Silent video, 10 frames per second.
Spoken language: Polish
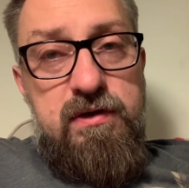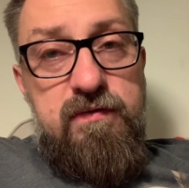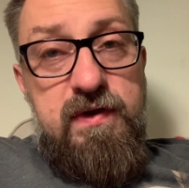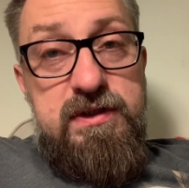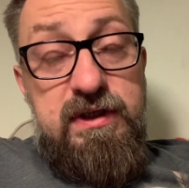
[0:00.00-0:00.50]

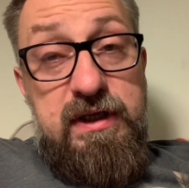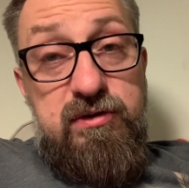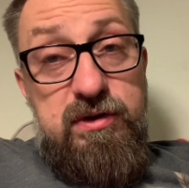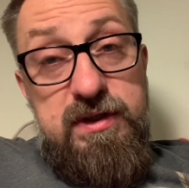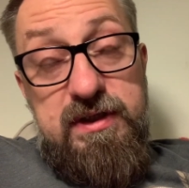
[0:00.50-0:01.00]
wersji
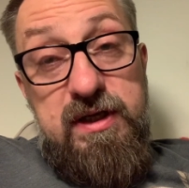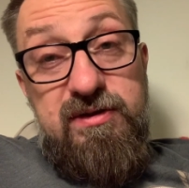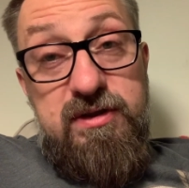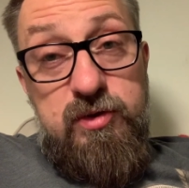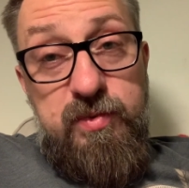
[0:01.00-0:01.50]
katolickiej,
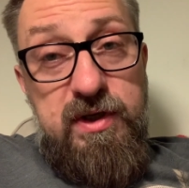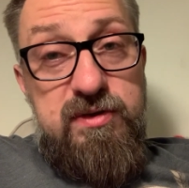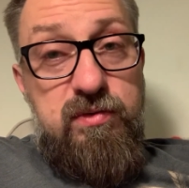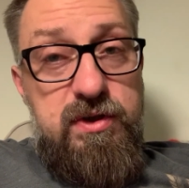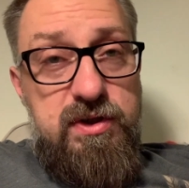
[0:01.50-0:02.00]
co też
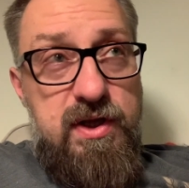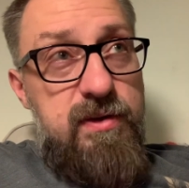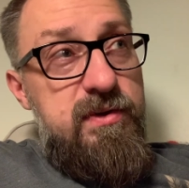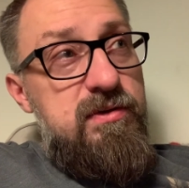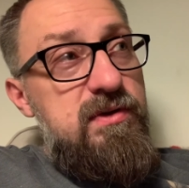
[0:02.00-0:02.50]
pokazuje, że
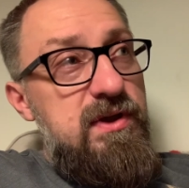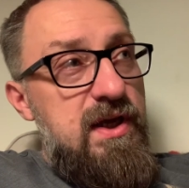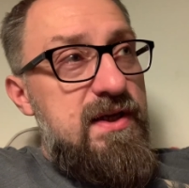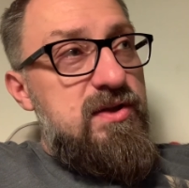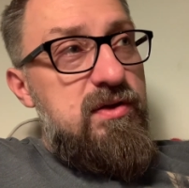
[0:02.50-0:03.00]
jakby
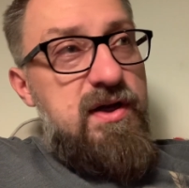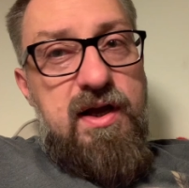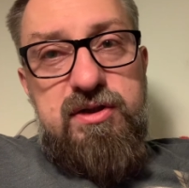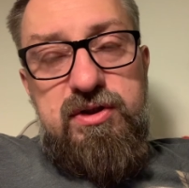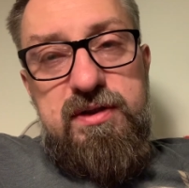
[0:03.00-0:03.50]
nie jest to
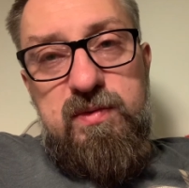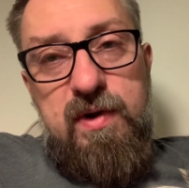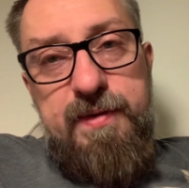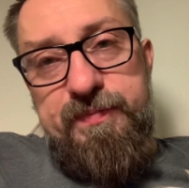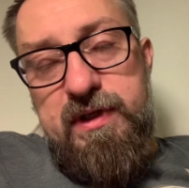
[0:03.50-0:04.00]
taka
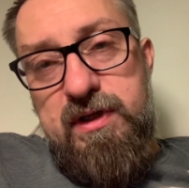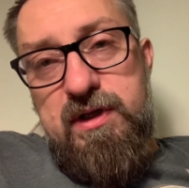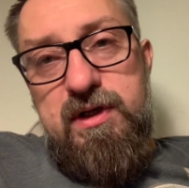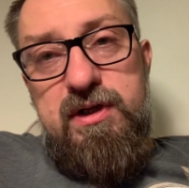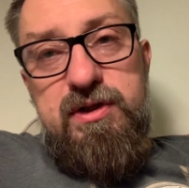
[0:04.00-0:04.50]
ścisła
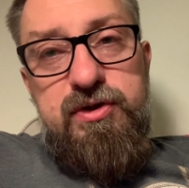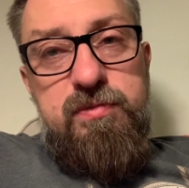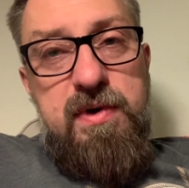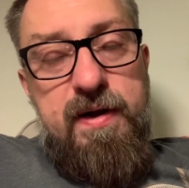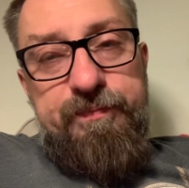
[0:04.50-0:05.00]

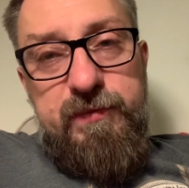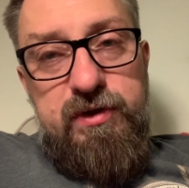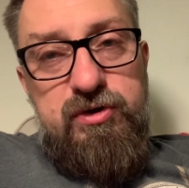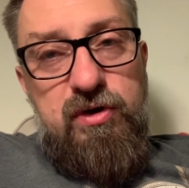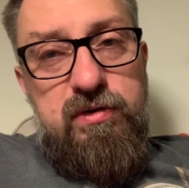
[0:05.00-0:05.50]
liczba
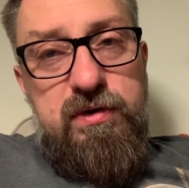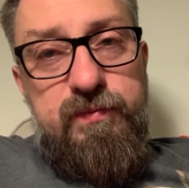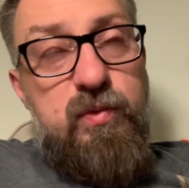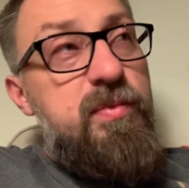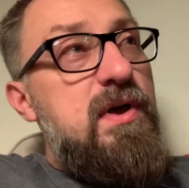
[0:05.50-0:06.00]
ksiąg.
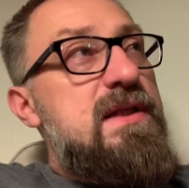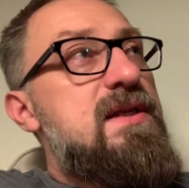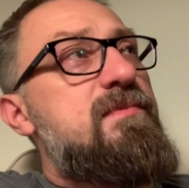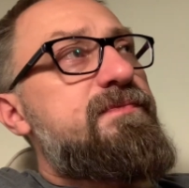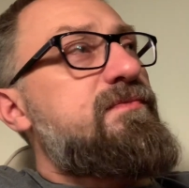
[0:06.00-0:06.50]
Tu
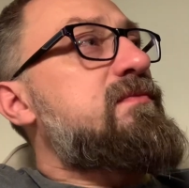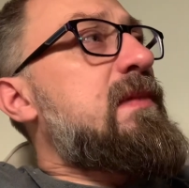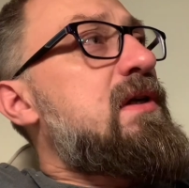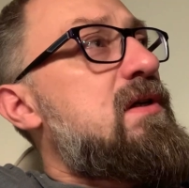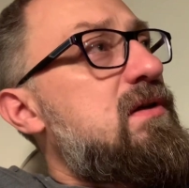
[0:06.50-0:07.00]
polecam
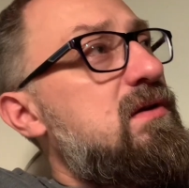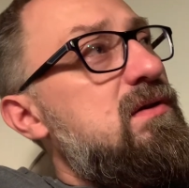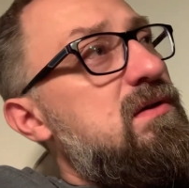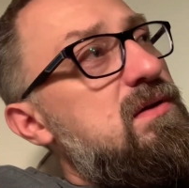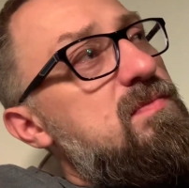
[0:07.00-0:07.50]
y,
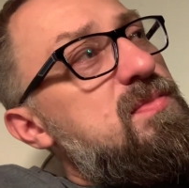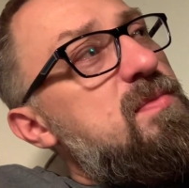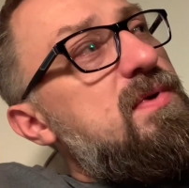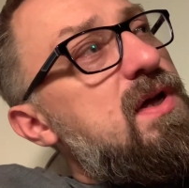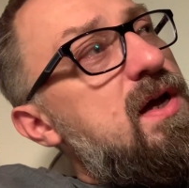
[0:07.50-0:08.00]
Biblię